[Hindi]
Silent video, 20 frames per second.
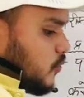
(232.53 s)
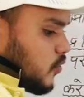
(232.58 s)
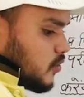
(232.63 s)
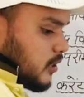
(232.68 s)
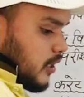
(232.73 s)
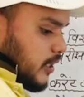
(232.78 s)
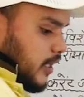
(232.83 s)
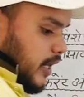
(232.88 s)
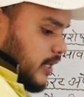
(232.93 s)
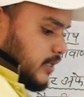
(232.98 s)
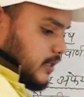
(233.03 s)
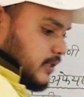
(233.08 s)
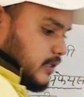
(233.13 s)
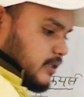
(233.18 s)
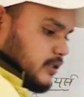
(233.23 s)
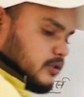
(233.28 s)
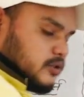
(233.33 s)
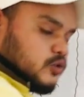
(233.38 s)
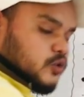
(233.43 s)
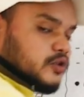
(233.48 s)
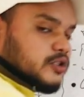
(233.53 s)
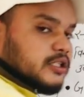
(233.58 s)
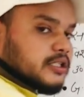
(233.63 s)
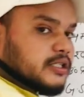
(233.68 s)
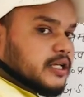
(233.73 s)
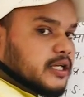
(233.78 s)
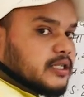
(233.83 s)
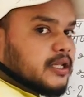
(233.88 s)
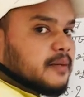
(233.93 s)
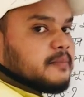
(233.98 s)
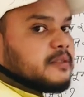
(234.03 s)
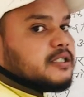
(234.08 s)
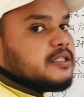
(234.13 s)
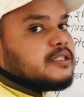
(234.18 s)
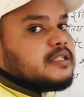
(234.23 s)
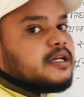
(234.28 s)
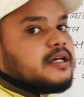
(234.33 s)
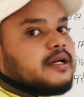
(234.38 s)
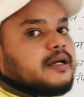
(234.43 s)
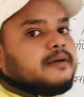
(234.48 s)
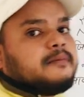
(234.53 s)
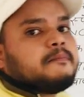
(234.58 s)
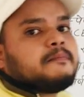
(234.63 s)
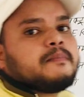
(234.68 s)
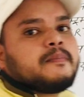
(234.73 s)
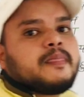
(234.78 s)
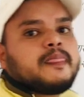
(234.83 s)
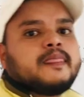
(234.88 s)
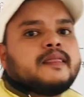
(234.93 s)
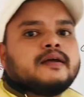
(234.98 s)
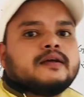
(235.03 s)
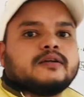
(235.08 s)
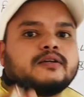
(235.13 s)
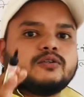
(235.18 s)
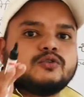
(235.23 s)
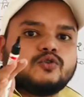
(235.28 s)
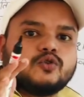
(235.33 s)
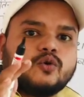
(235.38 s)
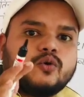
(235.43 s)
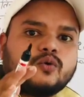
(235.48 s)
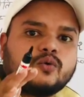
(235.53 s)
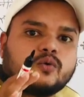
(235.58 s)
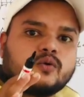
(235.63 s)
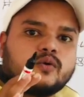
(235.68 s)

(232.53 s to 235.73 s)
पोर्शन यानी कि जो चीज़ें एकदम स्थिर हैं जो